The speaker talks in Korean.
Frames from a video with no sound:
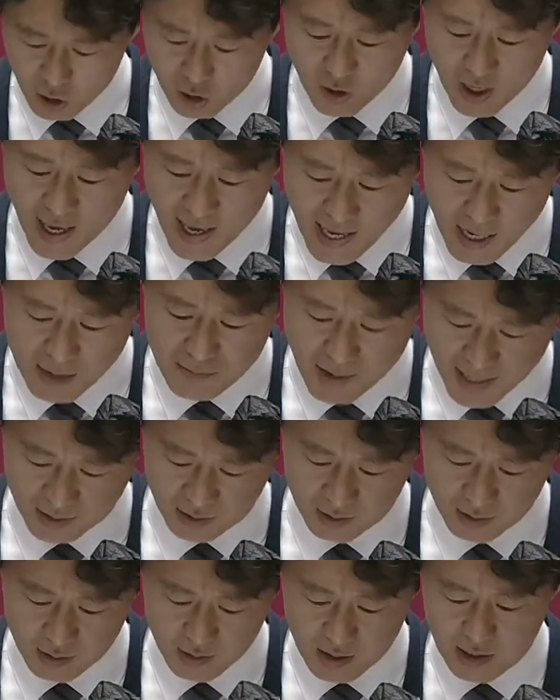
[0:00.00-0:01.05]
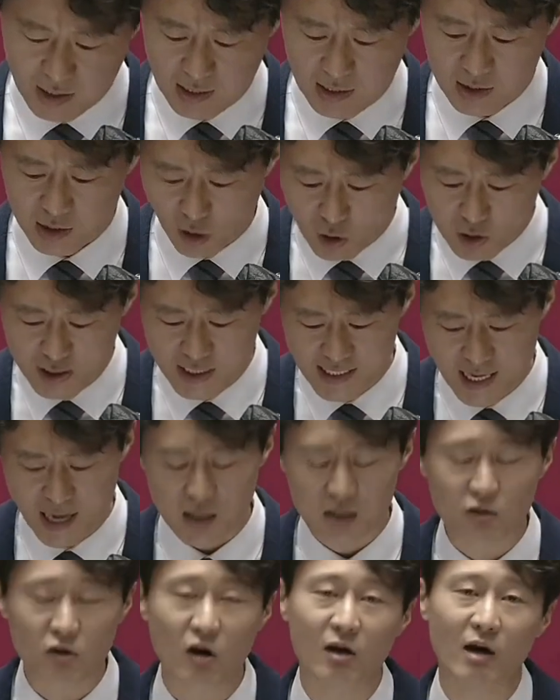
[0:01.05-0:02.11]
그렇게 해야만 정치
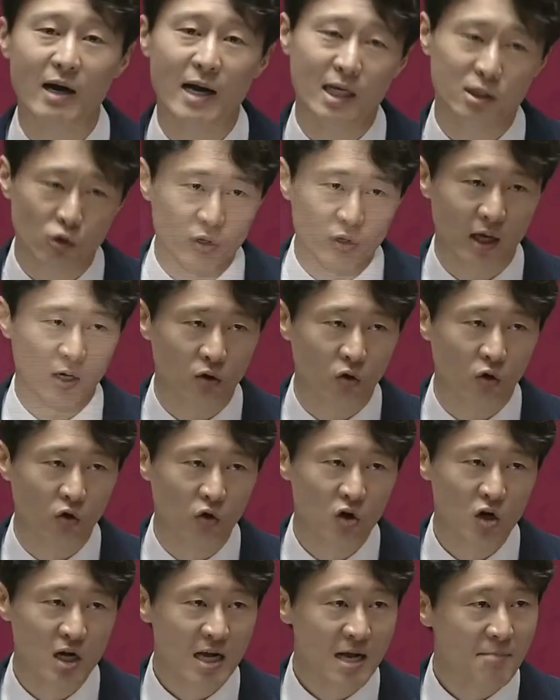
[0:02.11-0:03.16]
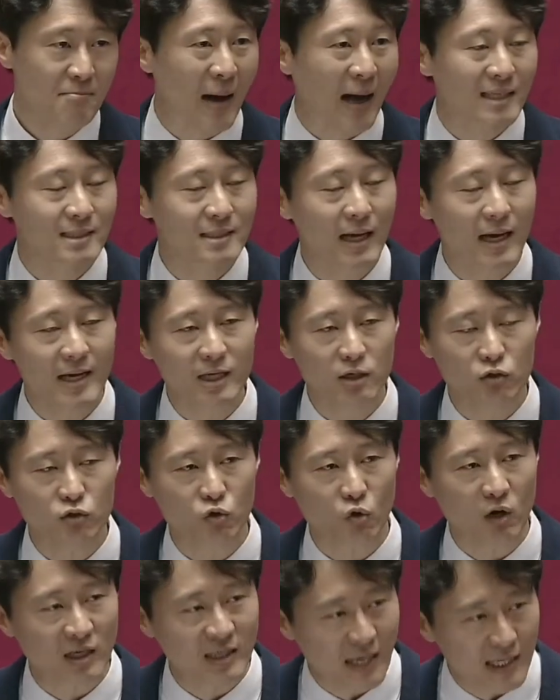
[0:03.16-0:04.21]
양극화가 해소되고 반사의
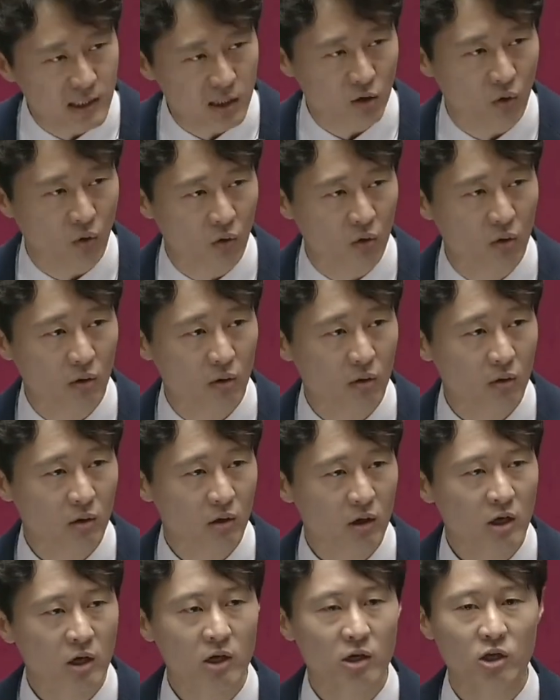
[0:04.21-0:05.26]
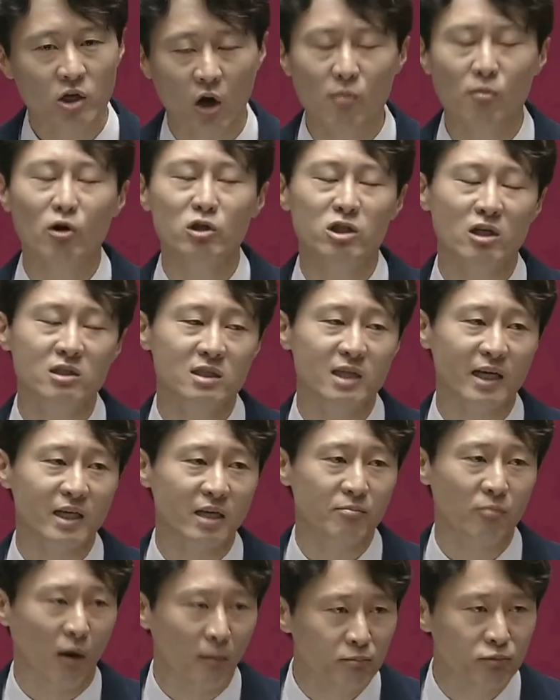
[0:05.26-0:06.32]
구조가 깨지고 혐오
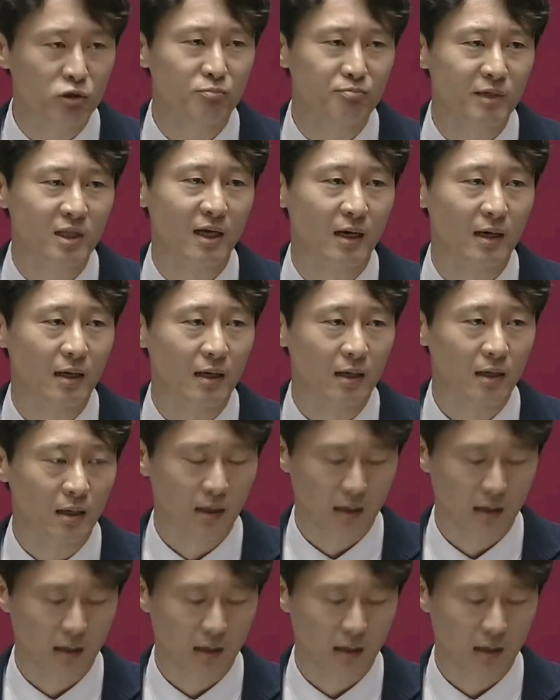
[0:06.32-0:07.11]
전쟁이 멈춥니다.